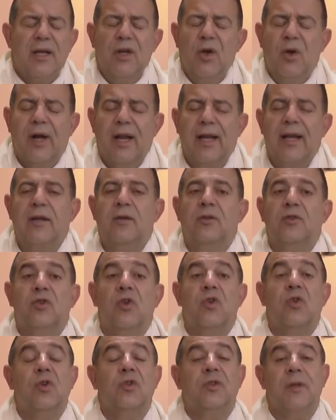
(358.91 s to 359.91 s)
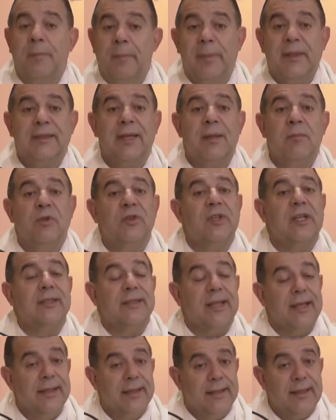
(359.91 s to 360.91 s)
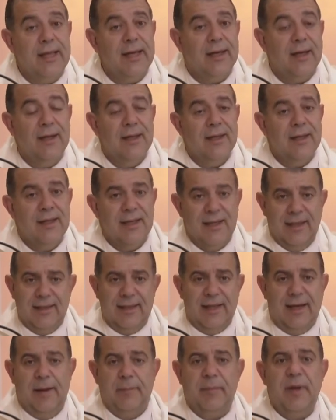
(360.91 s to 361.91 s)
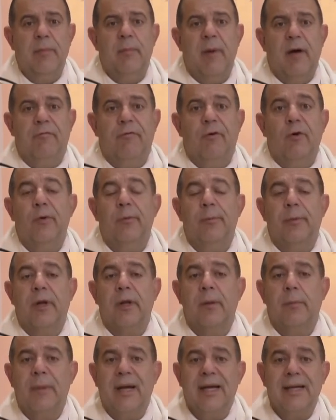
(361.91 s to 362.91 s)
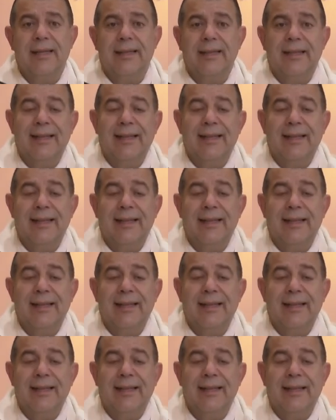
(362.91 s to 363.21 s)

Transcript: y ojalá nosotros empecemos a sentir de la misma forma